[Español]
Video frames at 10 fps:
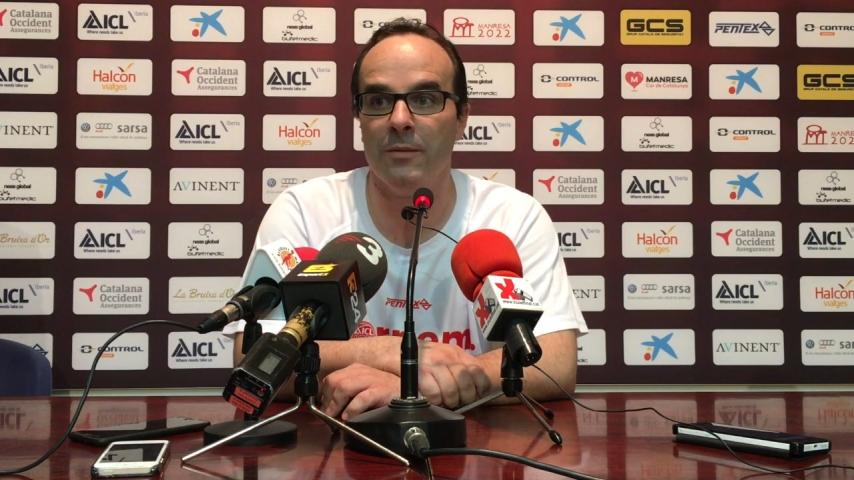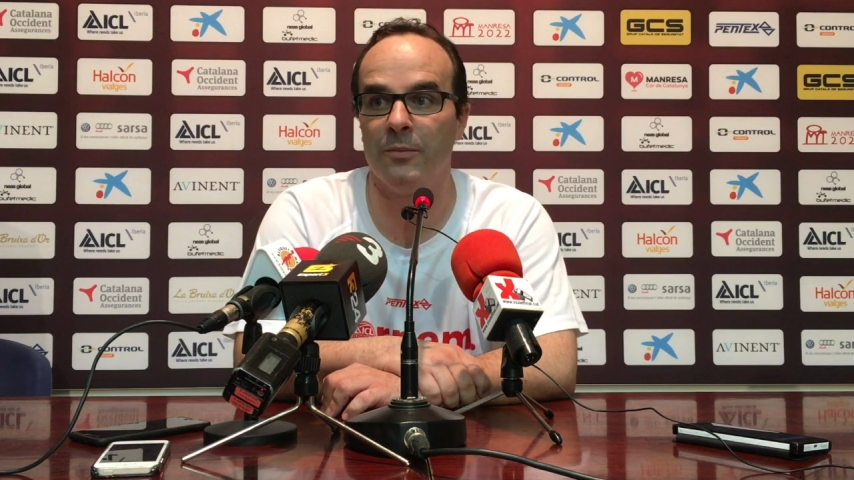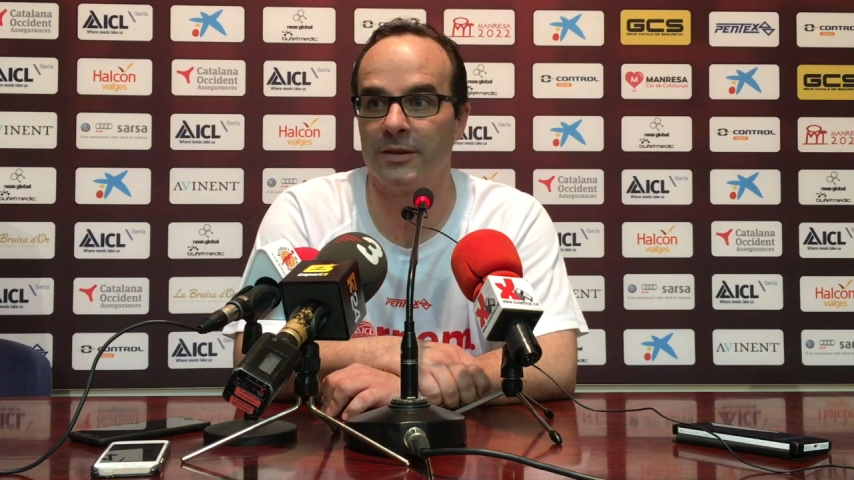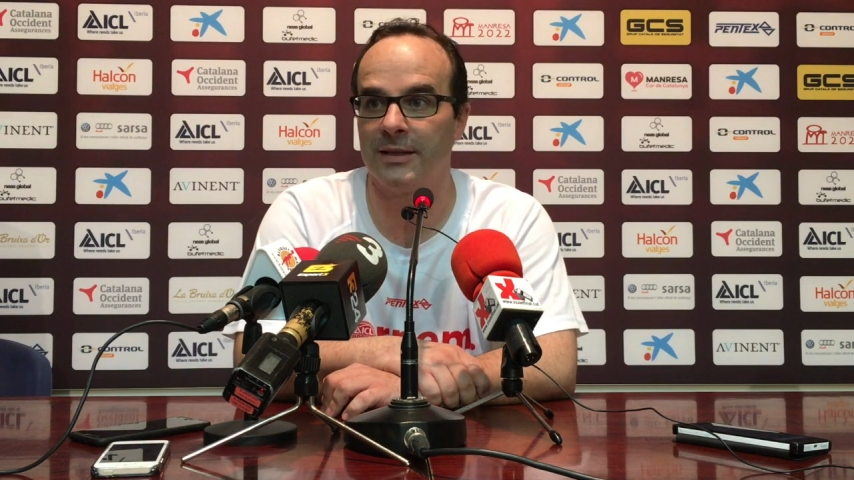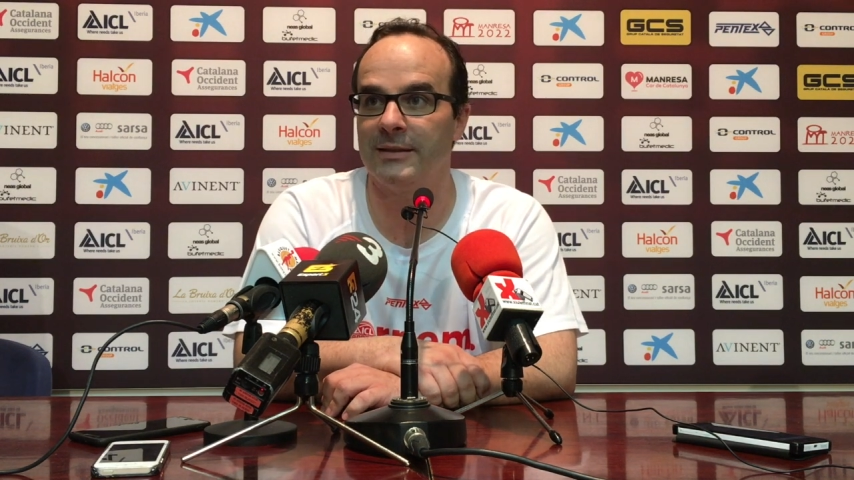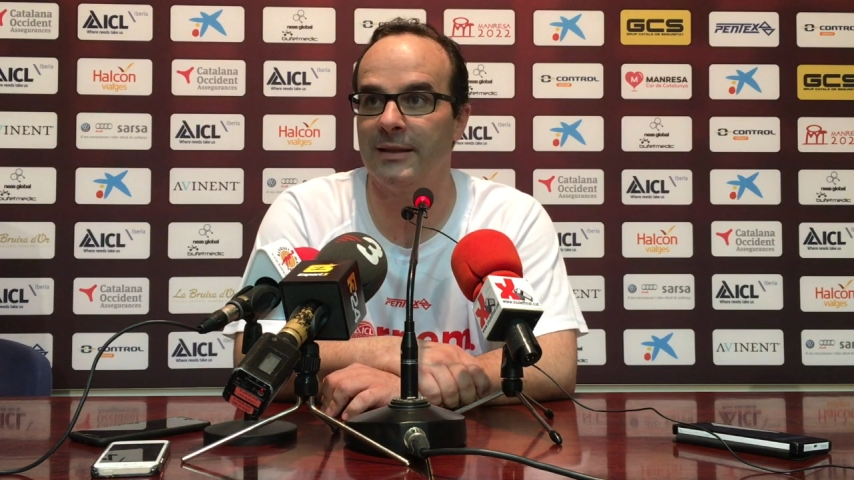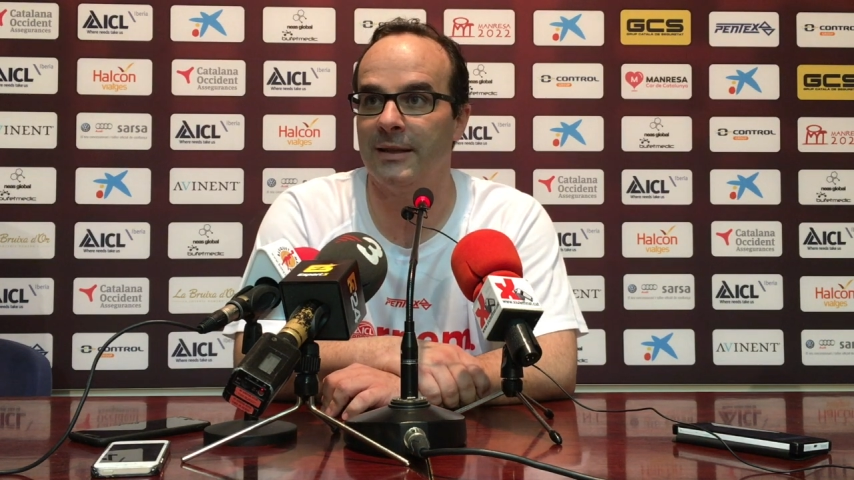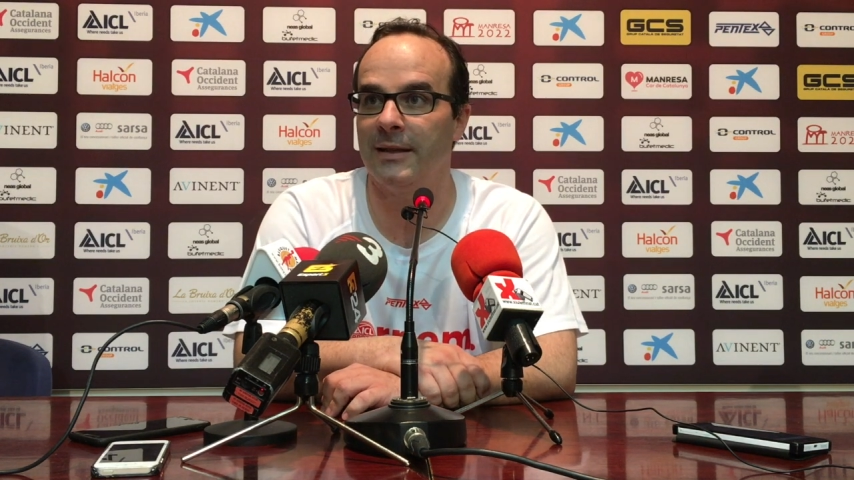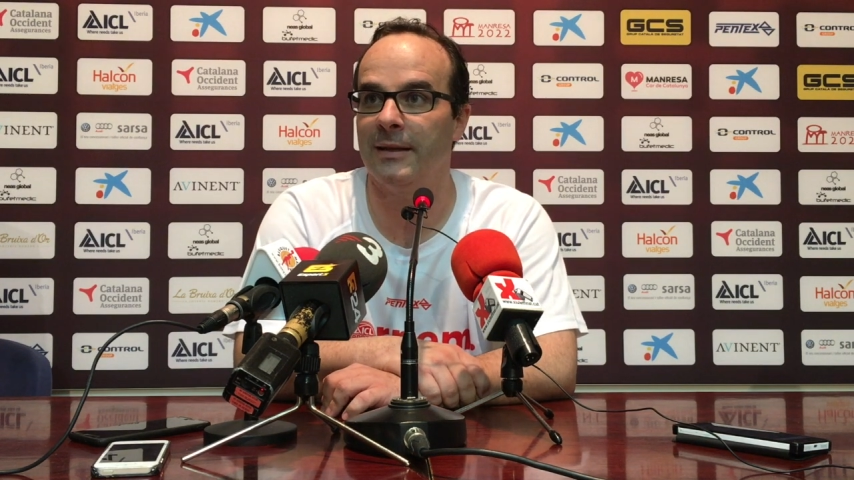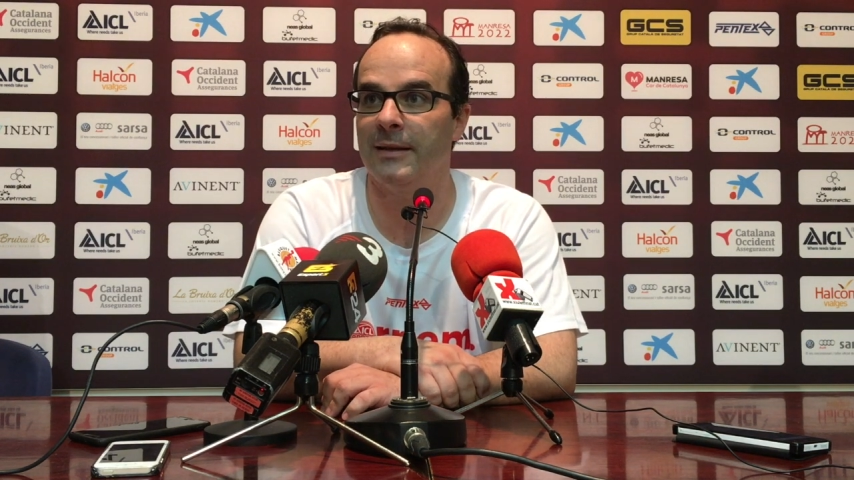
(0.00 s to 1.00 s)

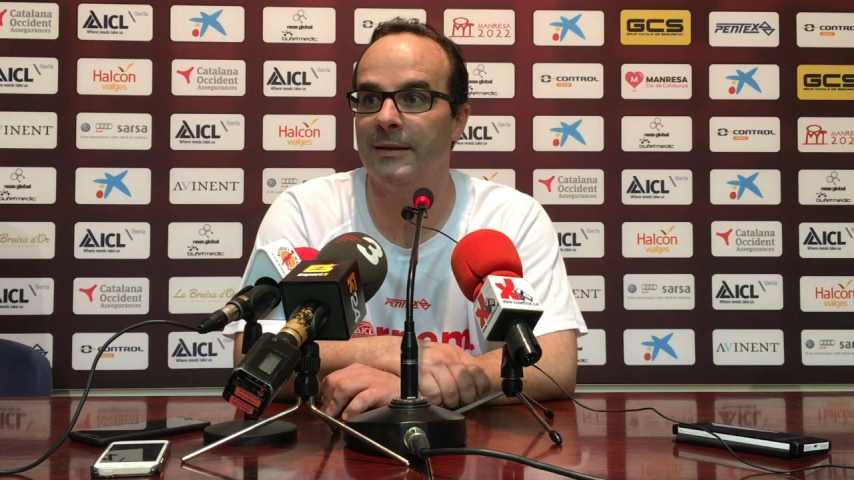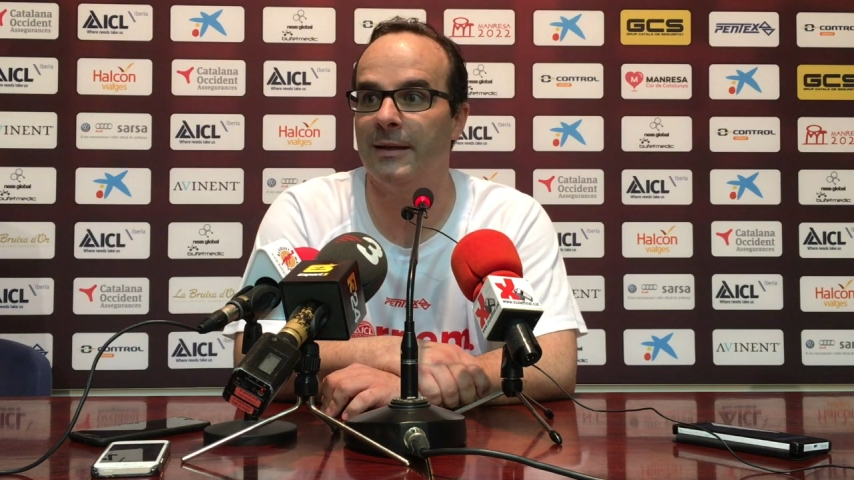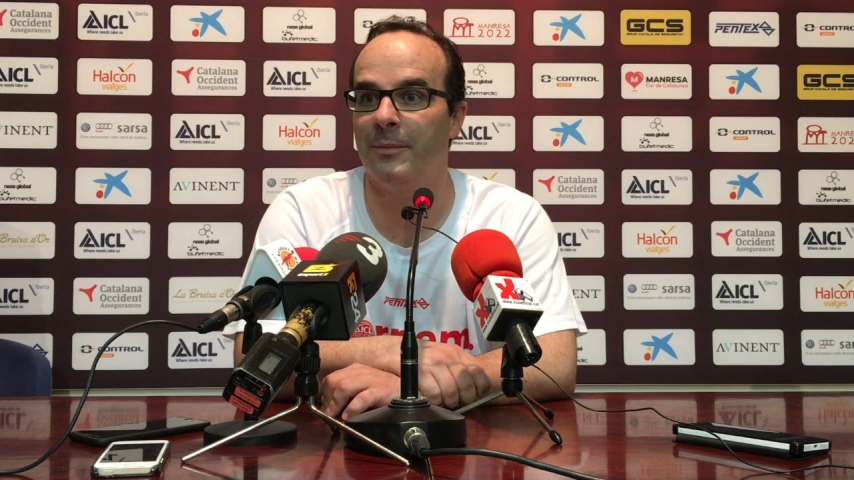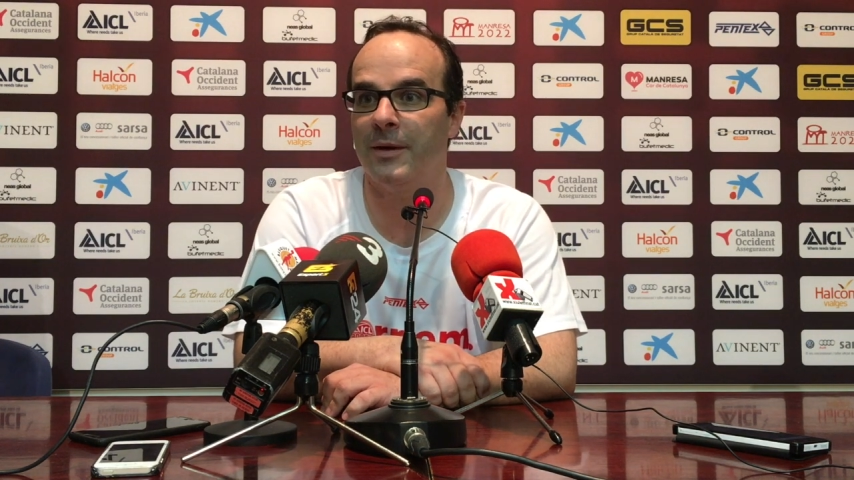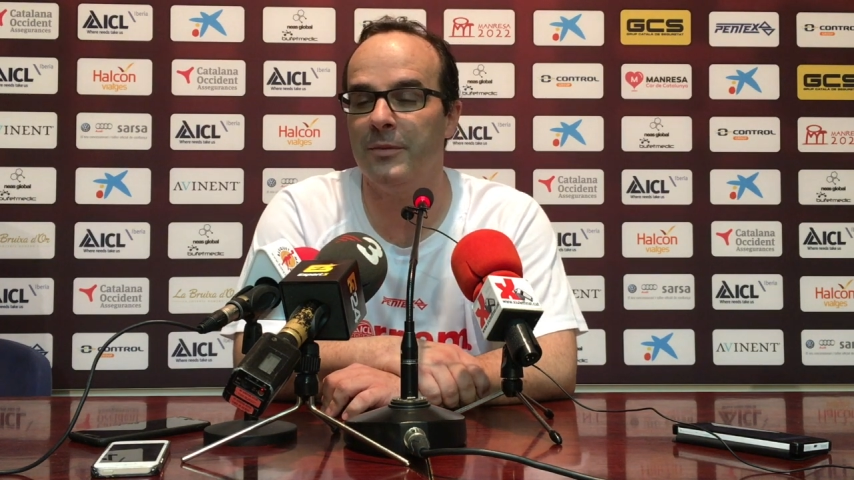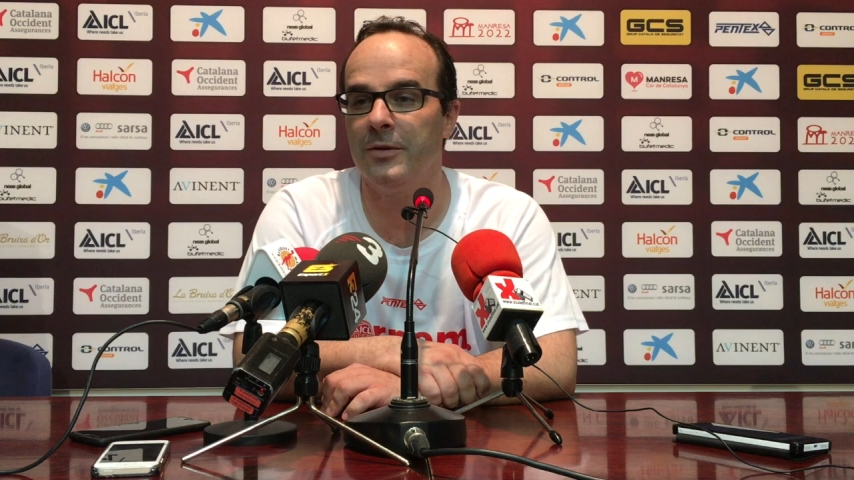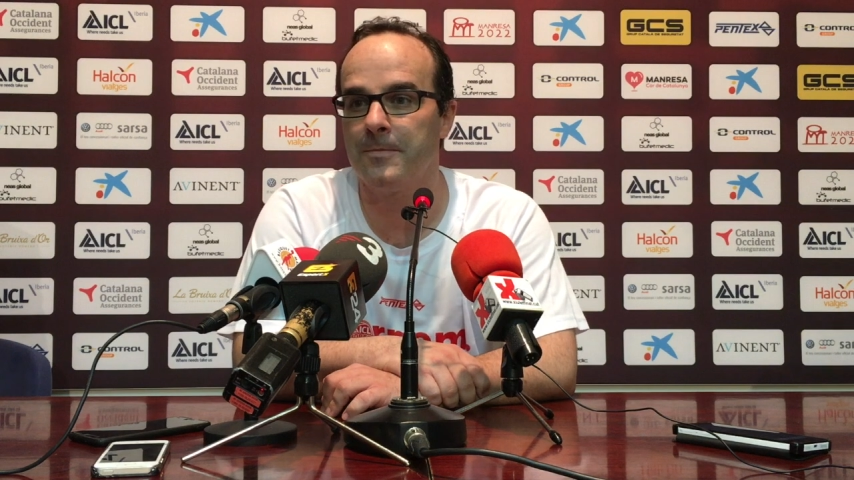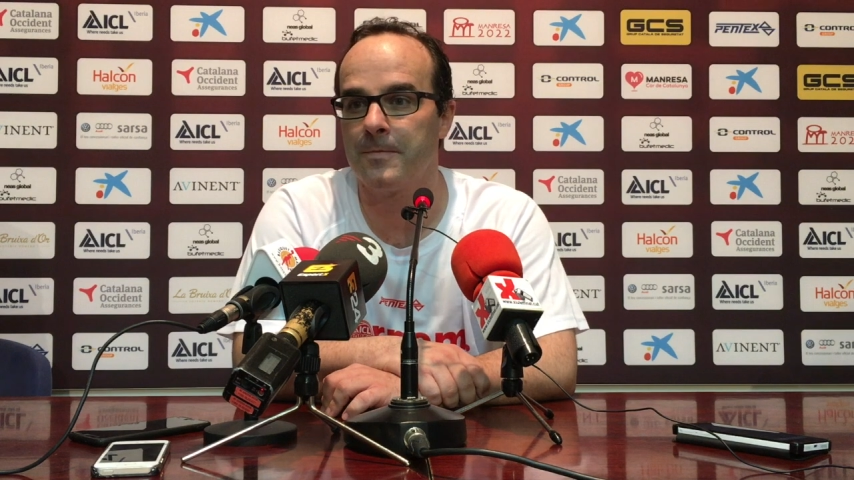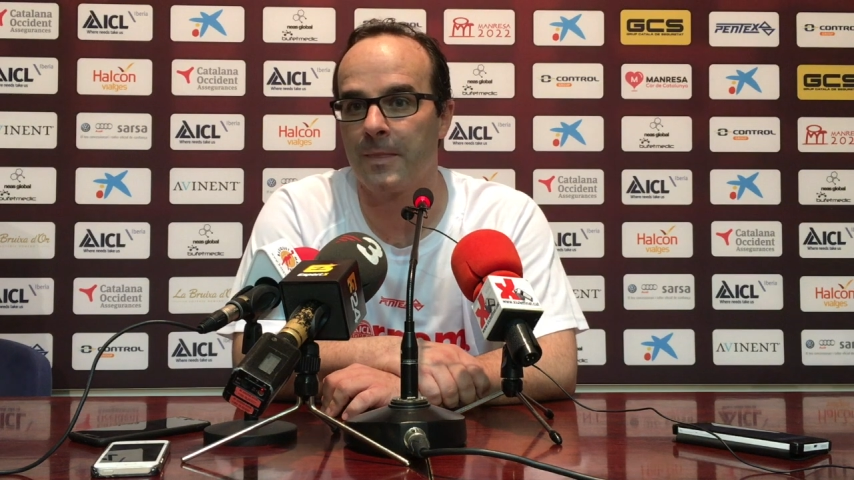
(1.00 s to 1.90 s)
importante del premio.